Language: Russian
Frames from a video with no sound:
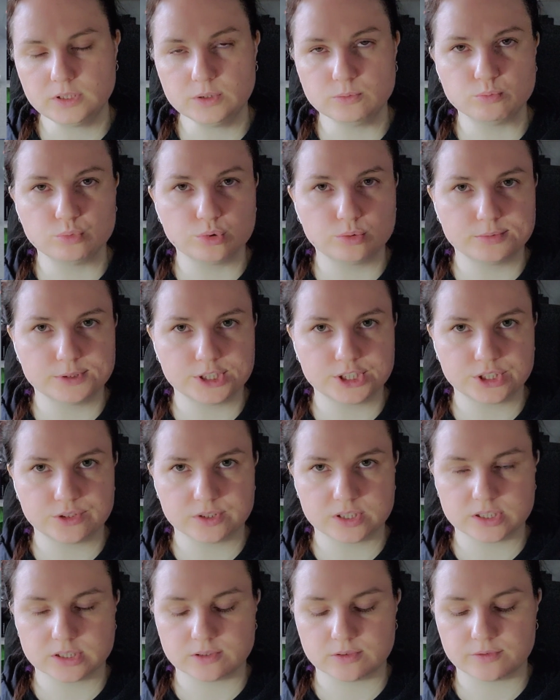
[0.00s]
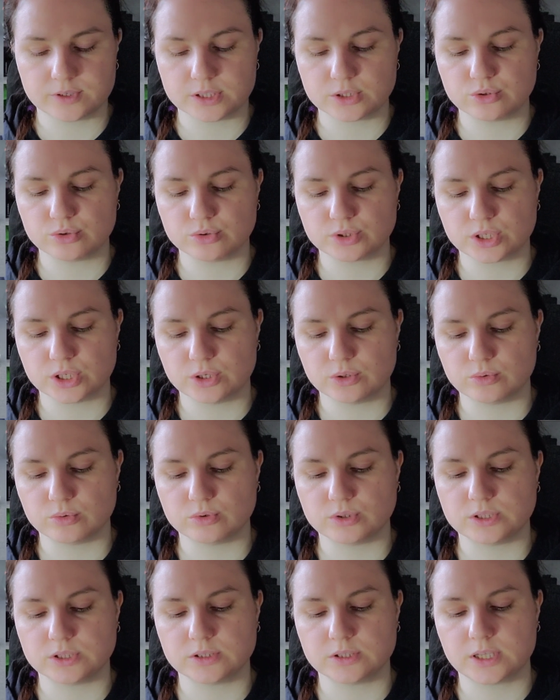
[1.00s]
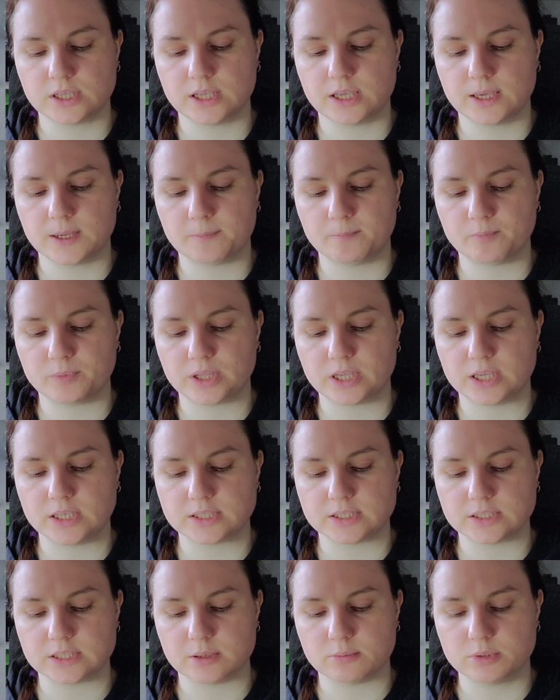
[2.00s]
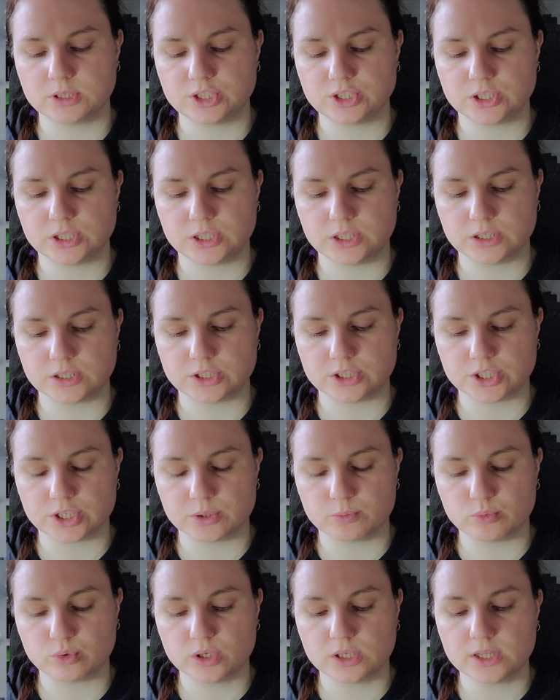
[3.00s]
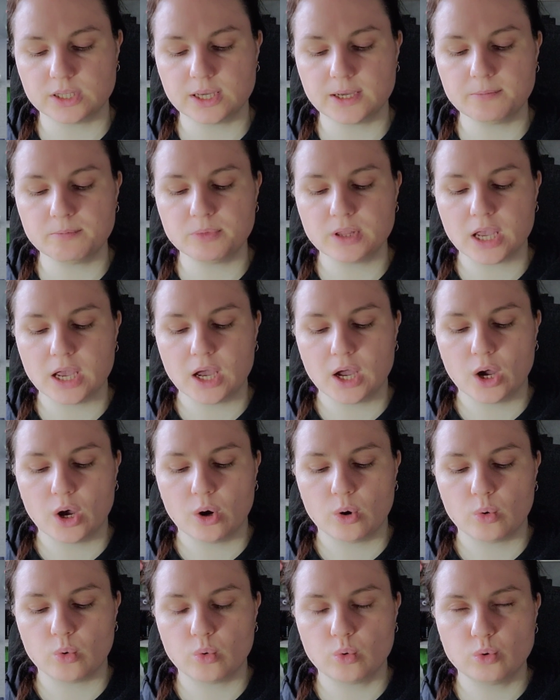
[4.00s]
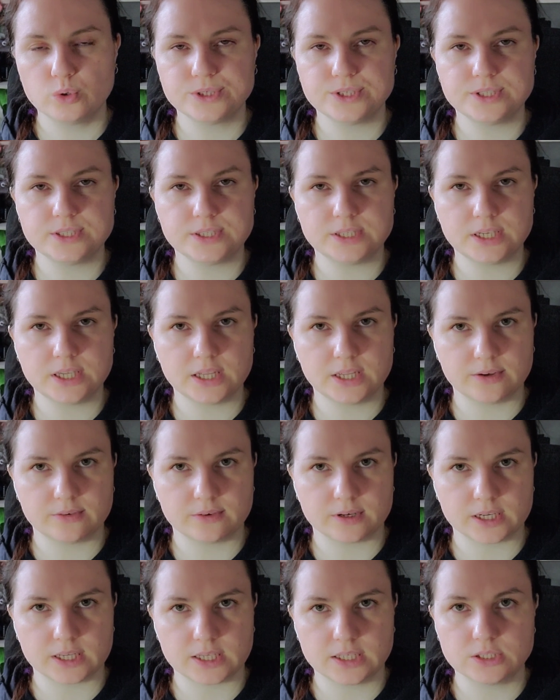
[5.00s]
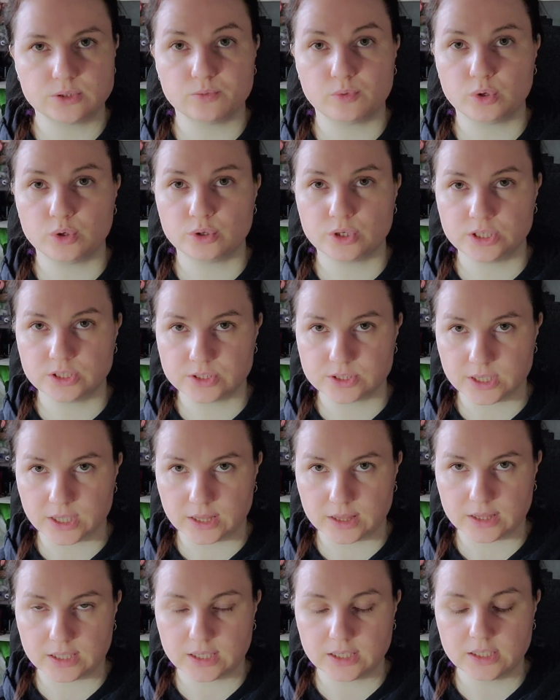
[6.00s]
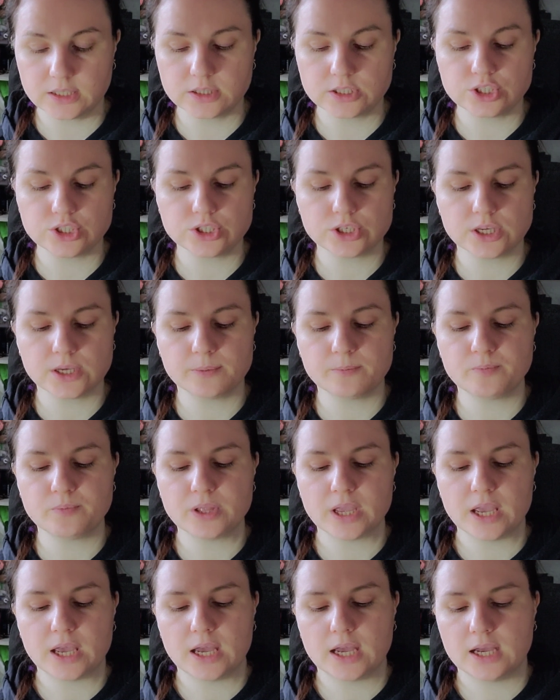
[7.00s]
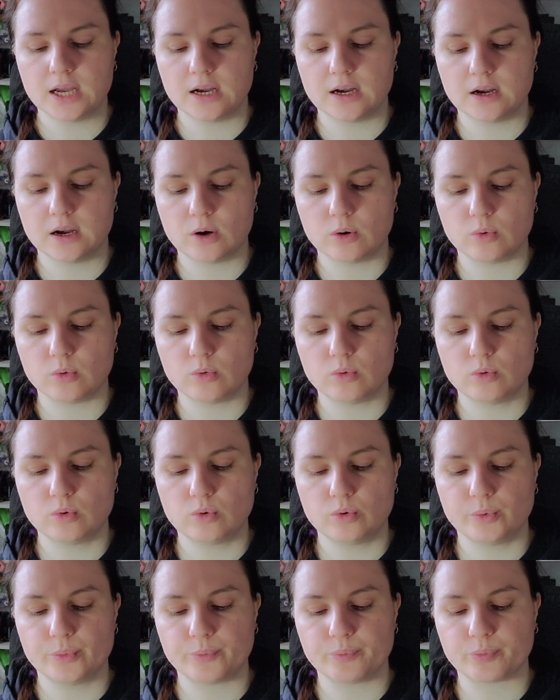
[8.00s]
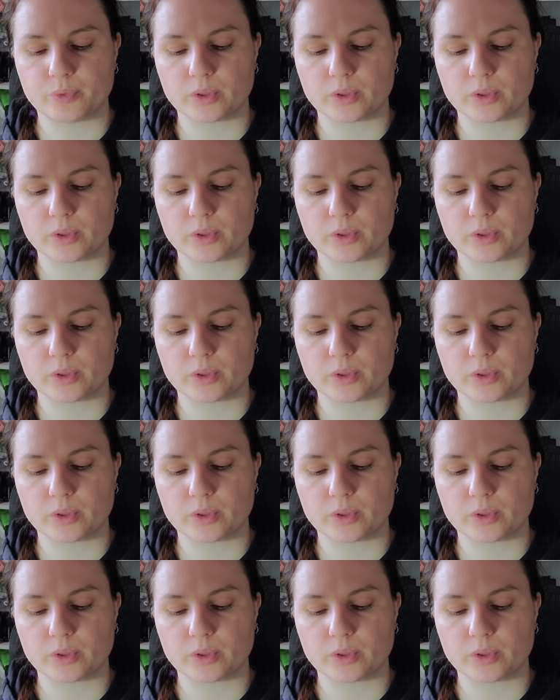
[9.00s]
бубочки, вот эти французские узелки из обычной ниточки мулине, у синего из флуоресцентной ниточки, а, у